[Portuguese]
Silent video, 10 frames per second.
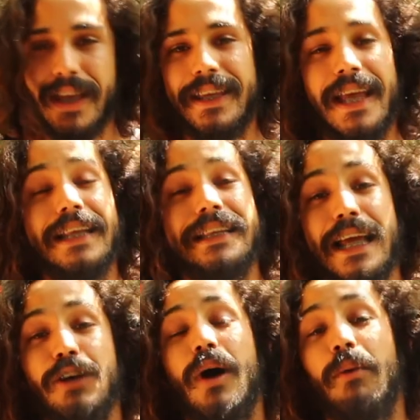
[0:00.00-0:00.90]
E ele
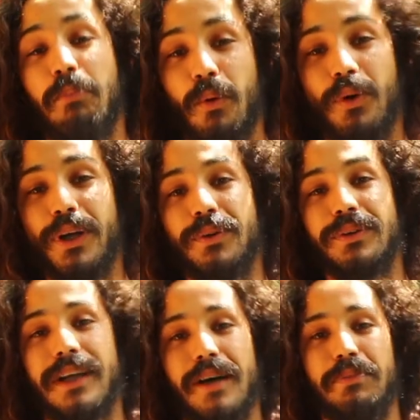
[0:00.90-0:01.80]
tem o apoio
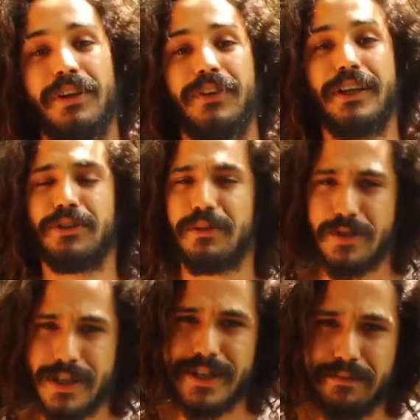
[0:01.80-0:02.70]
da Prefeitura
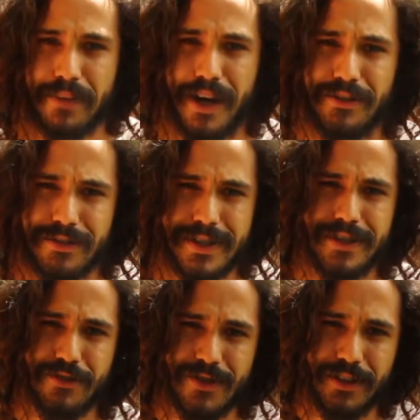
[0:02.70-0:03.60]
Municipal de
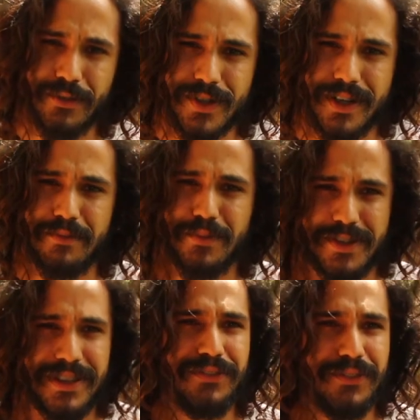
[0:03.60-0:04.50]
São José dos Campos
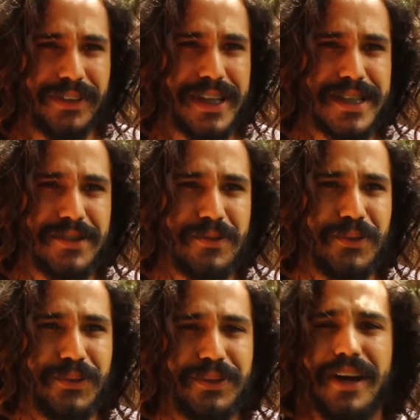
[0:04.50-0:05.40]
e da Fundação
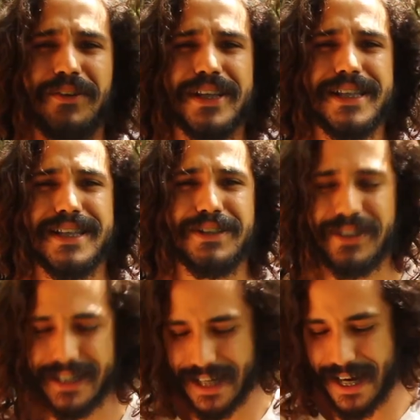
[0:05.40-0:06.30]
Cultural Cassiano
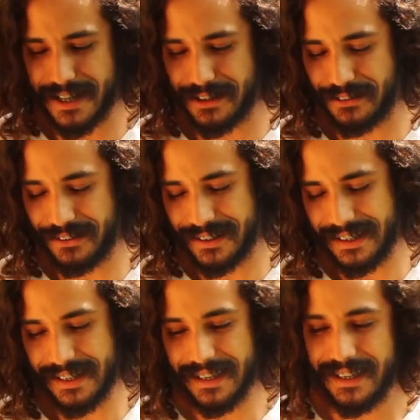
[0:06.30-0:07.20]
Ricardo.
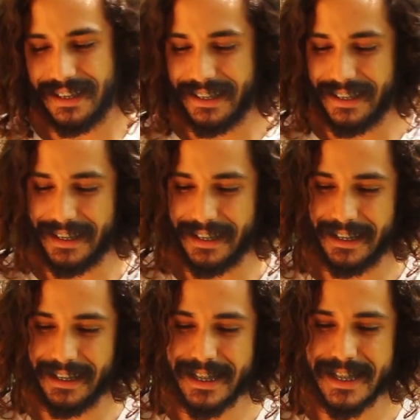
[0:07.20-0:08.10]
Uhum.
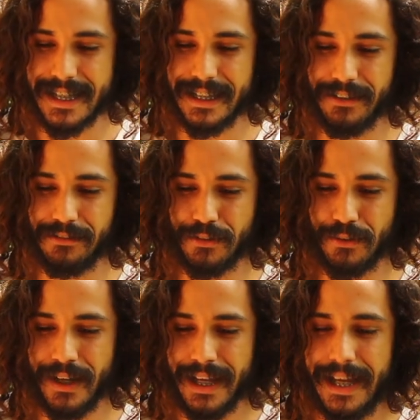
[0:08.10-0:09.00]
E esse
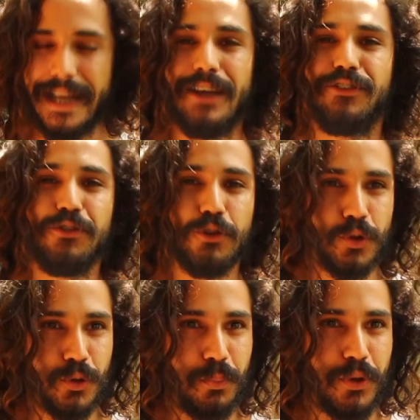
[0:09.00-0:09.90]
livro, ele é
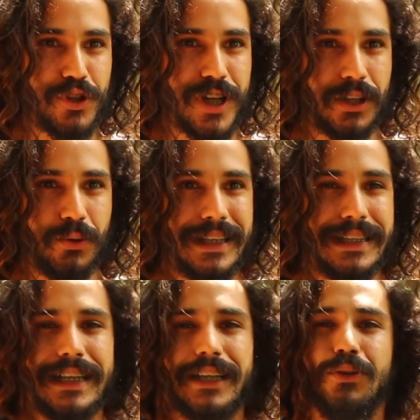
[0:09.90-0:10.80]
fruto do projeto
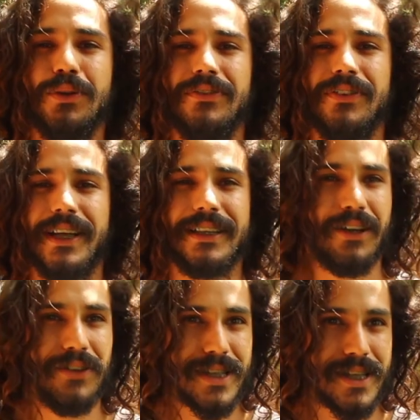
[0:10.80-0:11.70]
Literatura
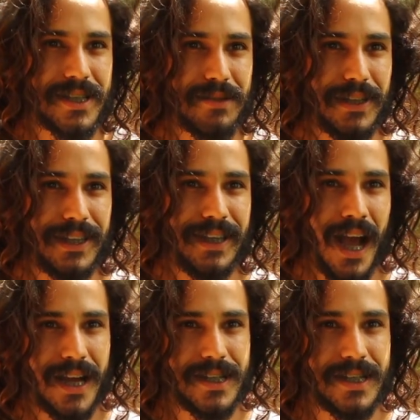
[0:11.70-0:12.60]
Fractal e
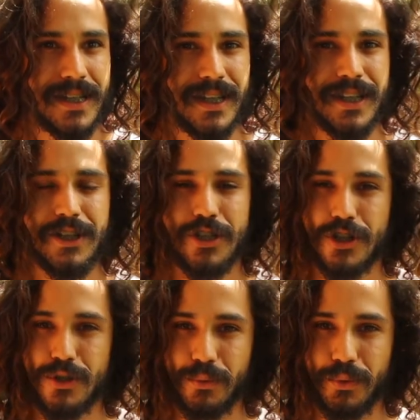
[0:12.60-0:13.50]
Acessibilidade.
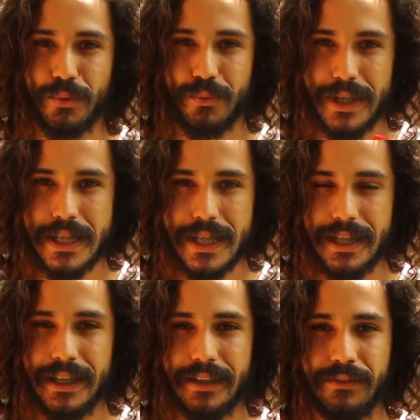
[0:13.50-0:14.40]
Junto com esse
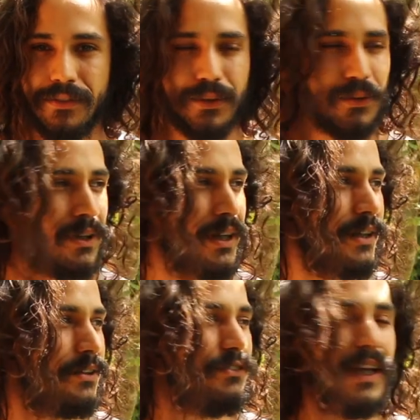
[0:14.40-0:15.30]
livro,
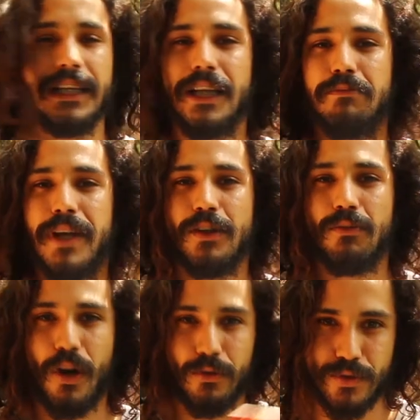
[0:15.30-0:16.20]
vem também
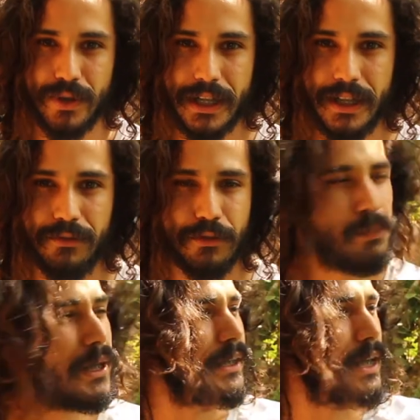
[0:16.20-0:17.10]
um audiolivro
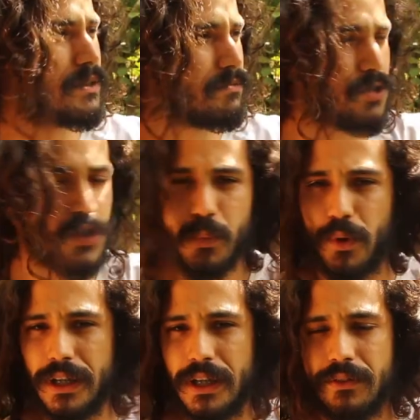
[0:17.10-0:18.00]
para estar tá
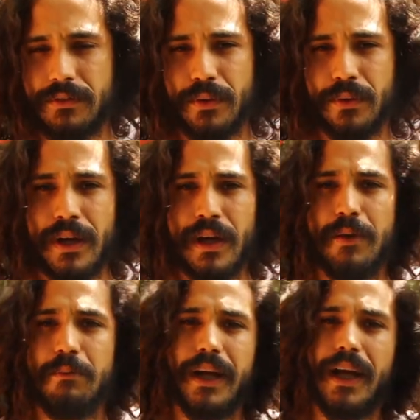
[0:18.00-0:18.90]
disponível
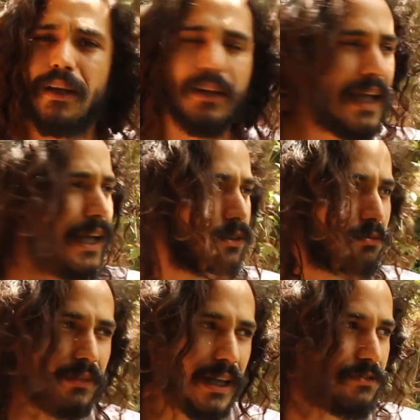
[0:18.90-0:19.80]
para quem não
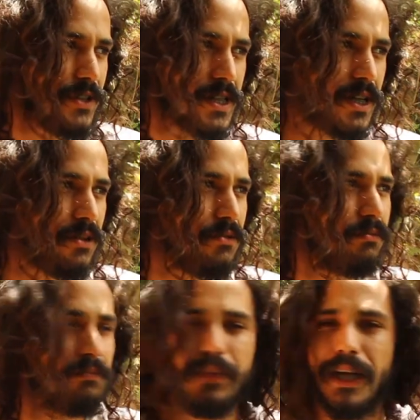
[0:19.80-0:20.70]
tem
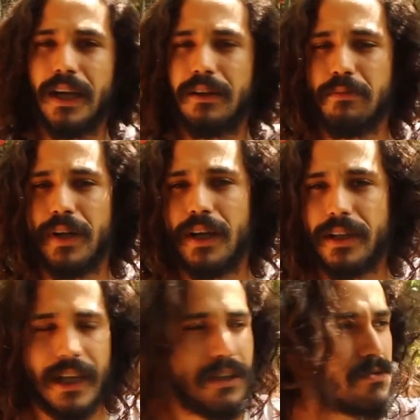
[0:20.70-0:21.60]
visão, para
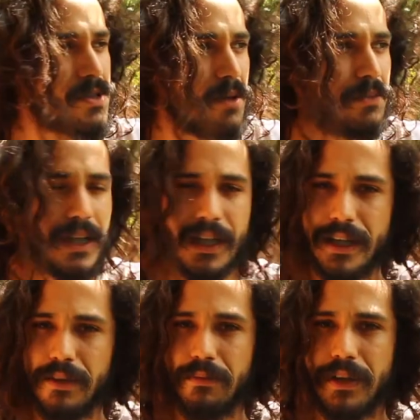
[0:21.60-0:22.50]
quem não sabe
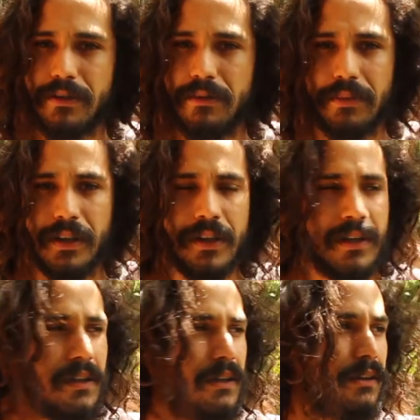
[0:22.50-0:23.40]
ler. Pra, pra... Então
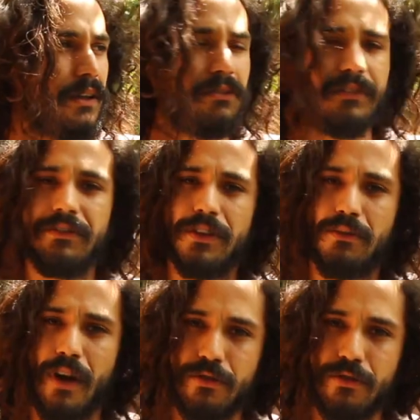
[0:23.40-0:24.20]
uhum. Então vai vir um